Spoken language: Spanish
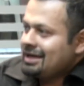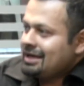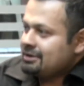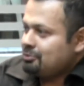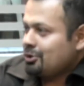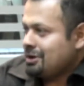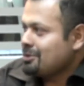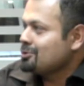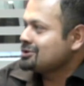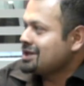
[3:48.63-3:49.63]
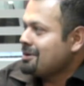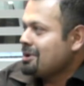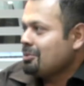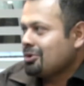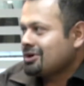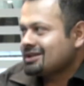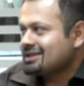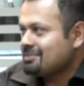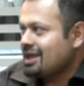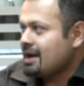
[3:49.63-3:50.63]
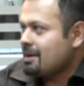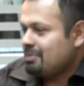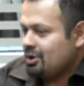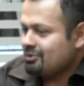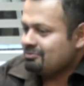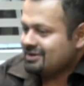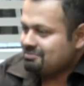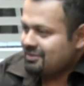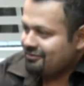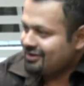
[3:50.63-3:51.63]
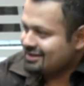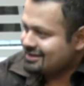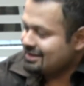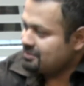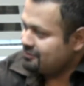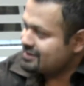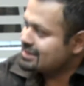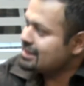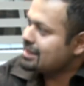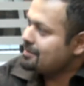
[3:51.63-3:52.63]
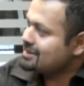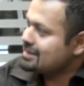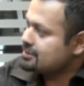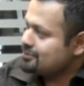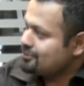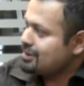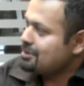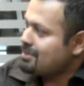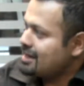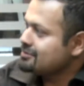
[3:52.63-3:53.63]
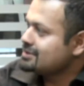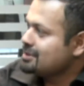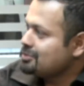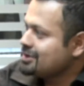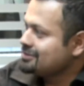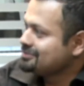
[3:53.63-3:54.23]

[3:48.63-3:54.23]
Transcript: que es porque me gustaba o porque se me daba, pero pues, me, se me facilitaba hacer esto con las manos siempre.